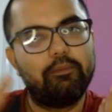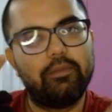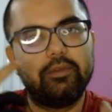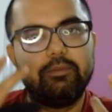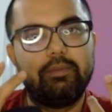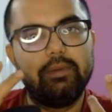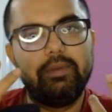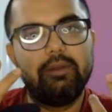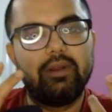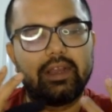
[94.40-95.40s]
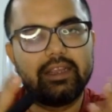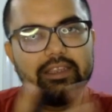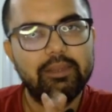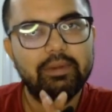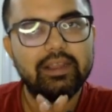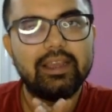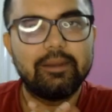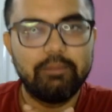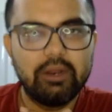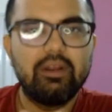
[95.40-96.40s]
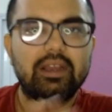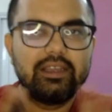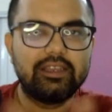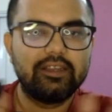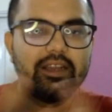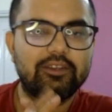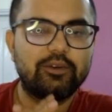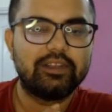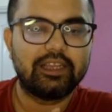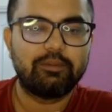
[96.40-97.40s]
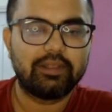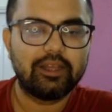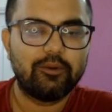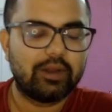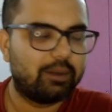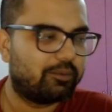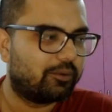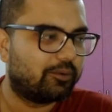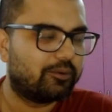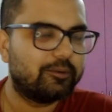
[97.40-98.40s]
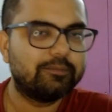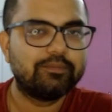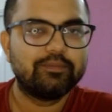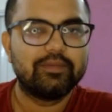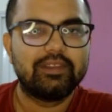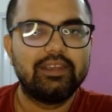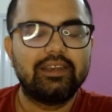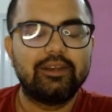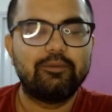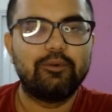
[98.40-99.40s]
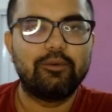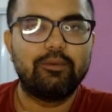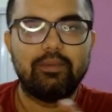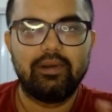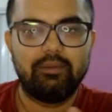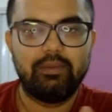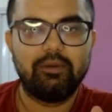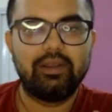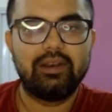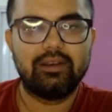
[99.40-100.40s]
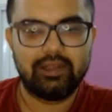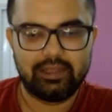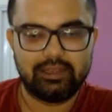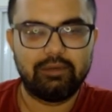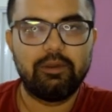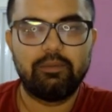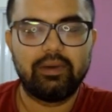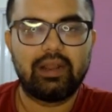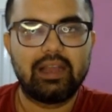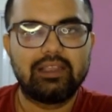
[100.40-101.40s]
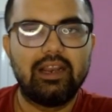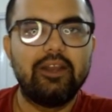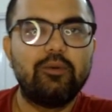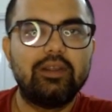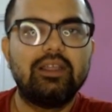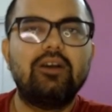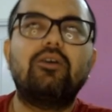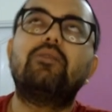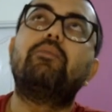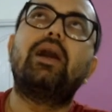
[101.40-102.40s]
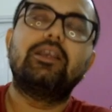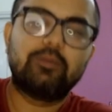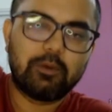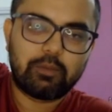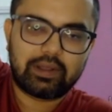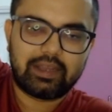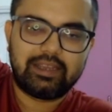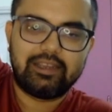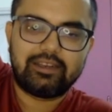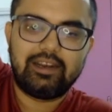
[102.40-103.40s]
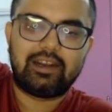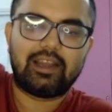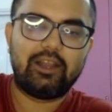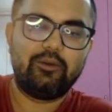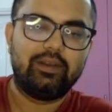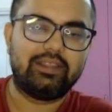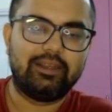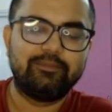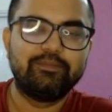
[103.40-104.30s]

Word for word: बीडवल का खिचड़ी बन गया बीडवल का खिचड़ी का स्टोरी शायद पता होगा आप लोगों को ठीक है वो बीडवल ने ज़मीन पर आग जलाया हुआ था और बांस पे ऊपर कहीं खिचड़ी लटकाया हुआ था